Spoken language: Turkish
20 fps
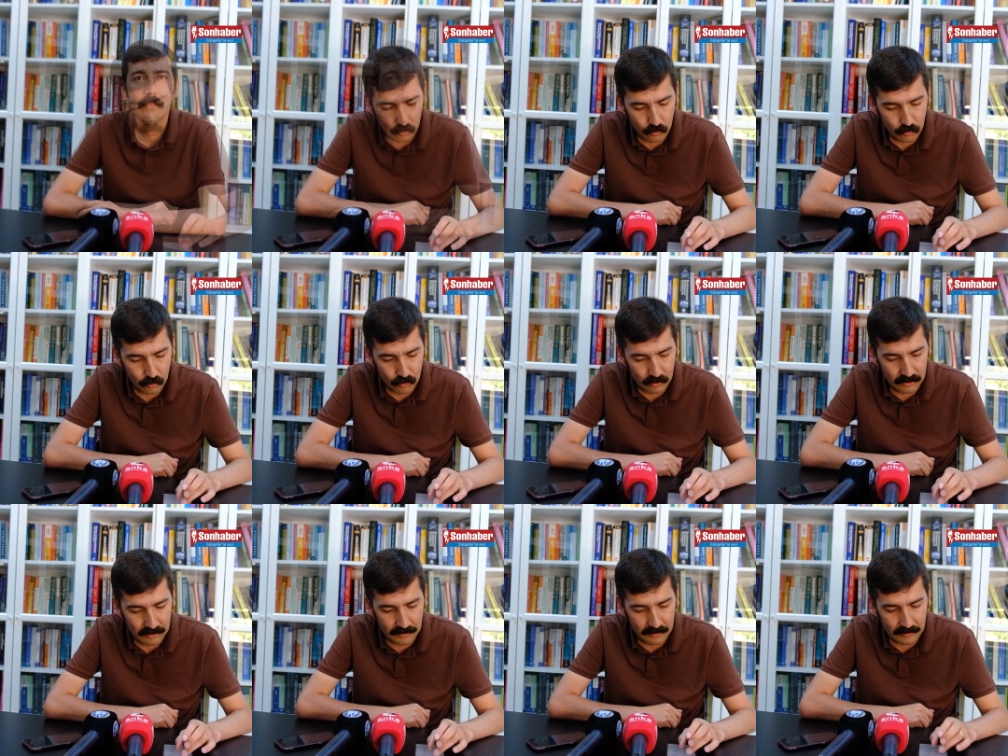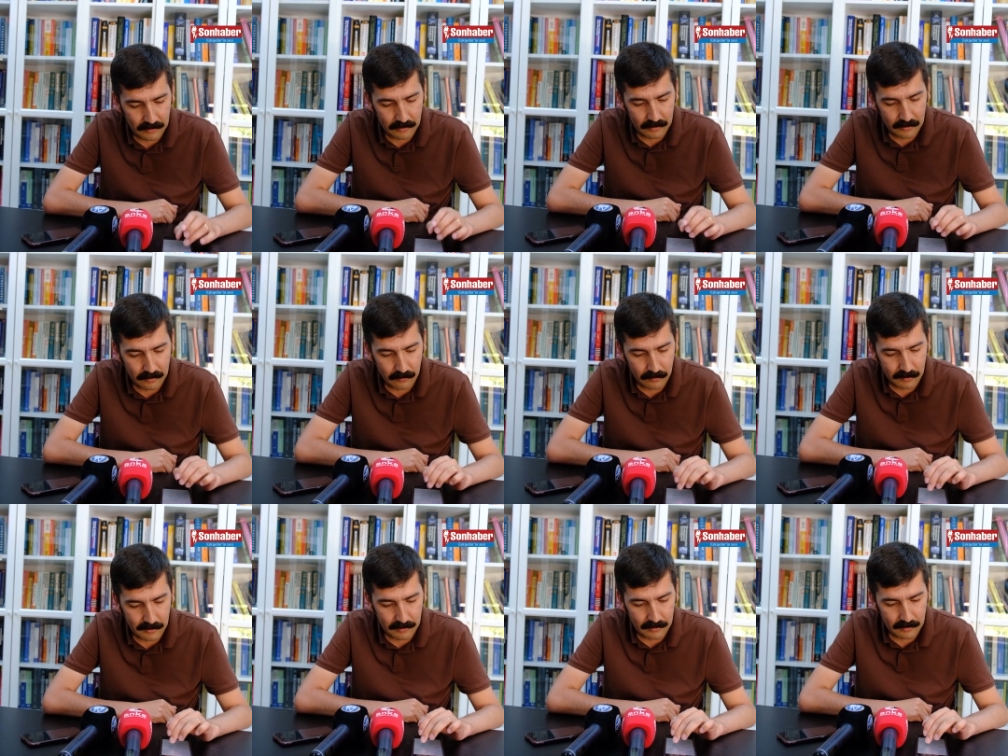Türkiye genelinde
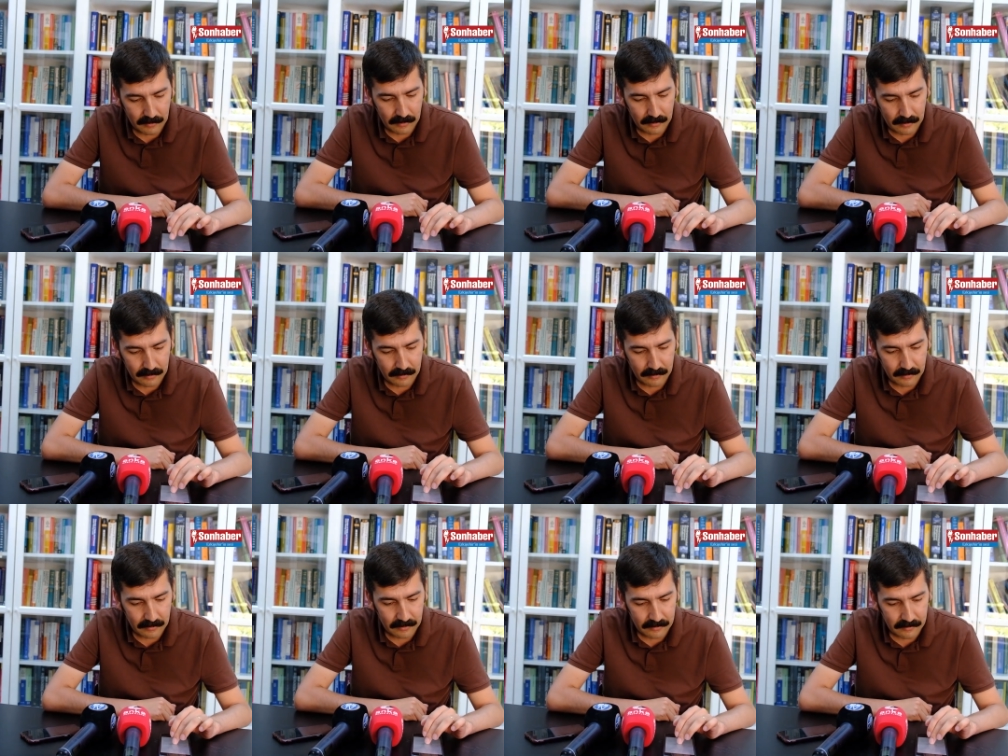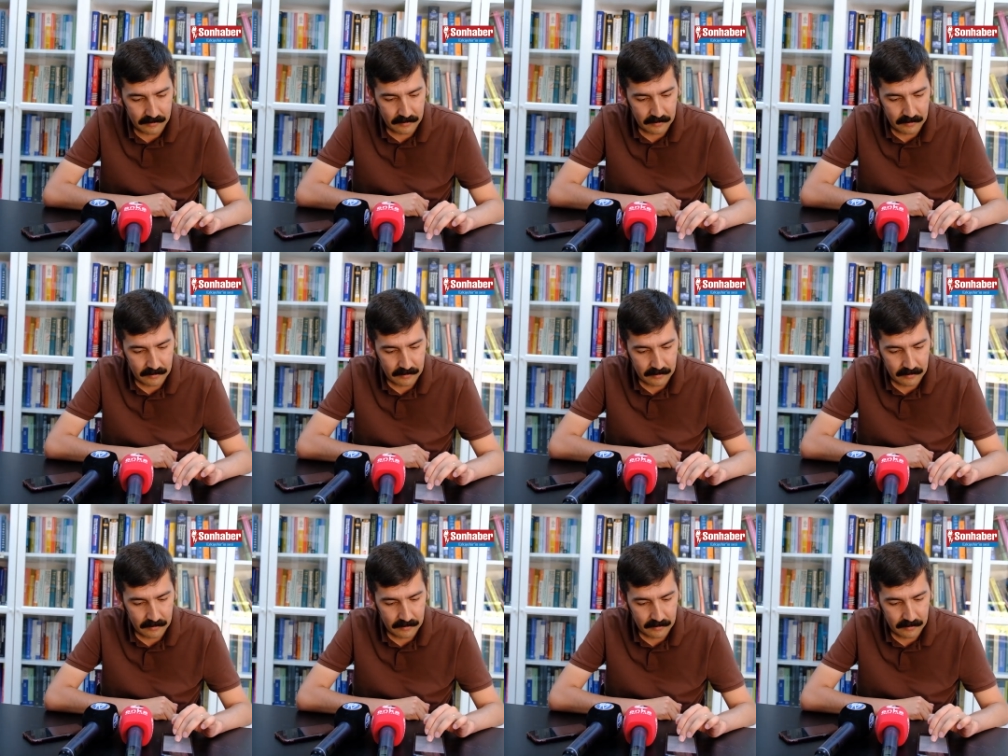mesela haneler